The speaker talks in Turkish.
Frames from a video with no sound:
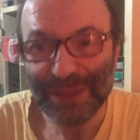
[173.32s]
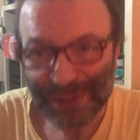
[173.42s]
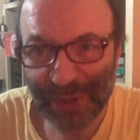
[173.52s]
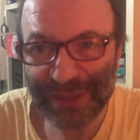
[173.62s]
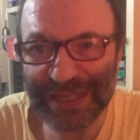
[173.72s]

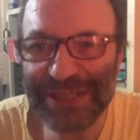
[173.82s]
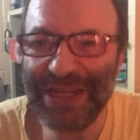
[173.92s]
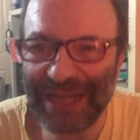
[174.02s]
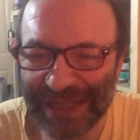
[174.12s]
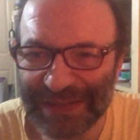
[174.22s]
son
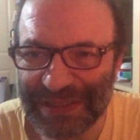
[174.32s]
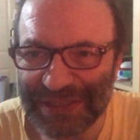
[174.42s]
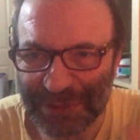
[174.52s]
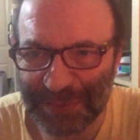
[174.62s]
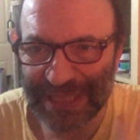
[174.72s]
derece
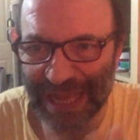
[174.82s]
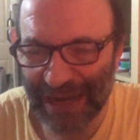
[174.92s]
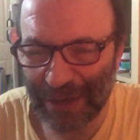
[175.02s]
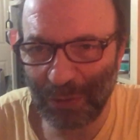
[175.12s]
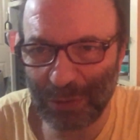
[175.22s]
kandırıkçı bir
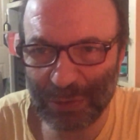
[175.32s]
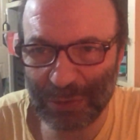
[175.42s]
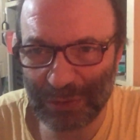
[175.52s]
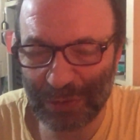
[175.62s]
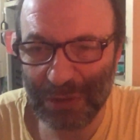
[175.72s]
yer
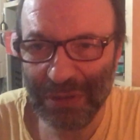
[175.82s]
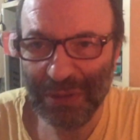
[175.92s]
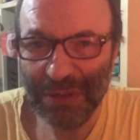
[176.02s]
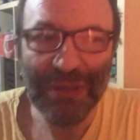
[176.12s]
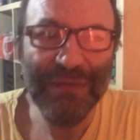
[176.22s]
olduğunu
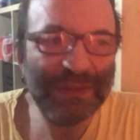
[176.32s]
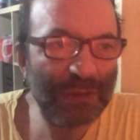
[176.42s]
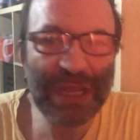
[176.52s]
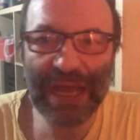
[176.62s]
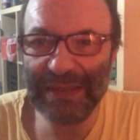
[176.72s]
ve
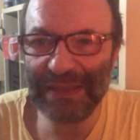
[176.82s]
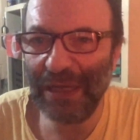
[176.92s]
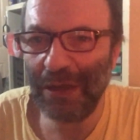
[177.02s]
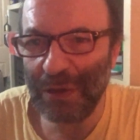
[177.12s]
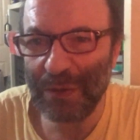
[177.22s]

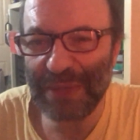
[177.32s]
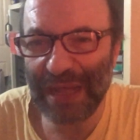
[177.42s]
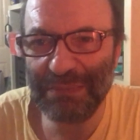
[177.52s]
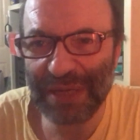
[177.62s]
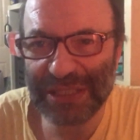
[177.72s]
dünyada
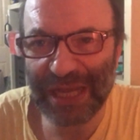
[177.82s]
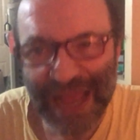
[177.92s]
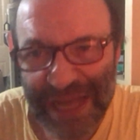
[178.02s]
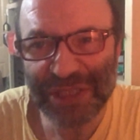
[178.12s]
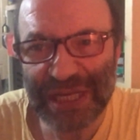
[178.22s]
ölümden başka
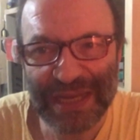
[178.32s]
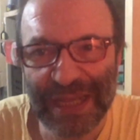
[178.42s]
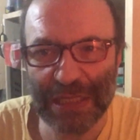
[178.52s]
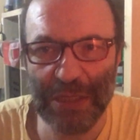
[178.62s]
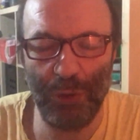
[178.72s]
her şeyin
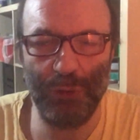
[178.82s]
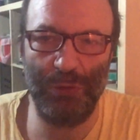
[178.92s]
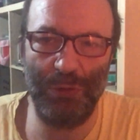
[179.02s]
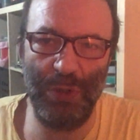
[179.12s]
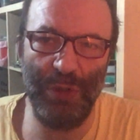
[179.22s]
yalan
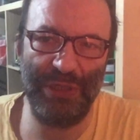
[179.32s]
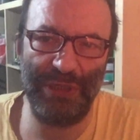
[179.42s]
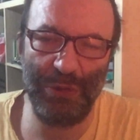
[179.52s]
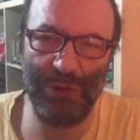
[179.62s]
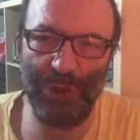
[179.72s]
olduğunu
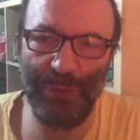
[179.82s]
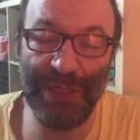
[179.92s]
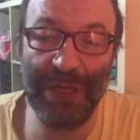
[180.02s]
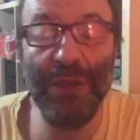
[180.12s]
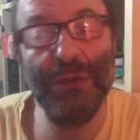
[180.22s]
öğretiyor
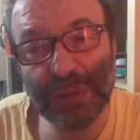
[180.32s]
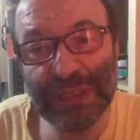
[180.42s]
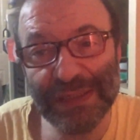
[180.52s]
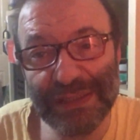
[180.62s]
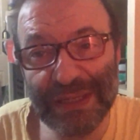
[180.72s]
Schopenhauer.
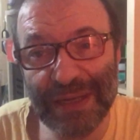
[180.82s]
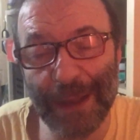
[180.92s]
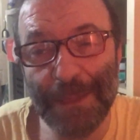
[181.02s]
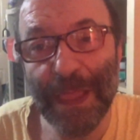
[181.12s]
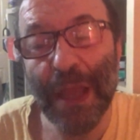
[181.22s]

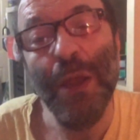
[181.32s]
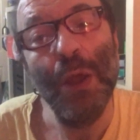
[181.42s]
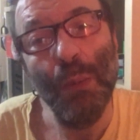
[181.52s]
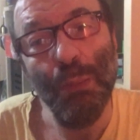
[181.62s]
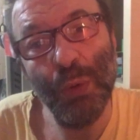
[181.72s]
Dolayısıyla
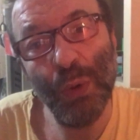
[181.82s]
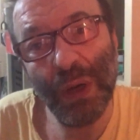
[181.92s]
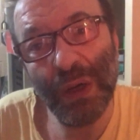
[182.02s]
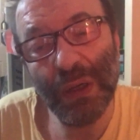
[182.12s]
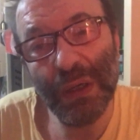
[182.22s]

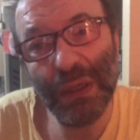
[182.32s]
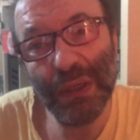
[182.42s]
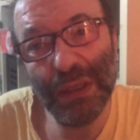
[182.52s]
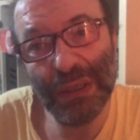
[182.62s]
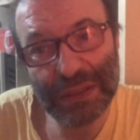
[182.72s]
bu e,
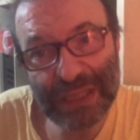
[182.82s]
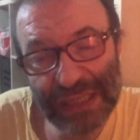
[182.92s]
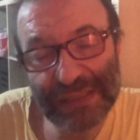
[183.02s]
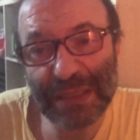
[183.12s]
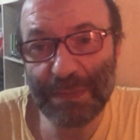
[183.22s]

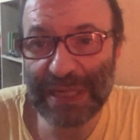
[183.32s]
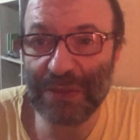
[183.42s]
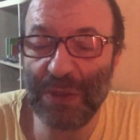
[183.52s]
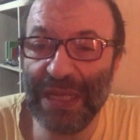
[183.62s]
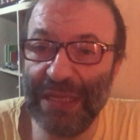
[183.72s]
klasik
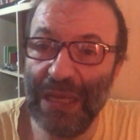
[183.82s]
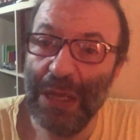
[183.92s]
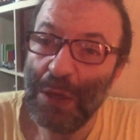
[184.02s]
platonik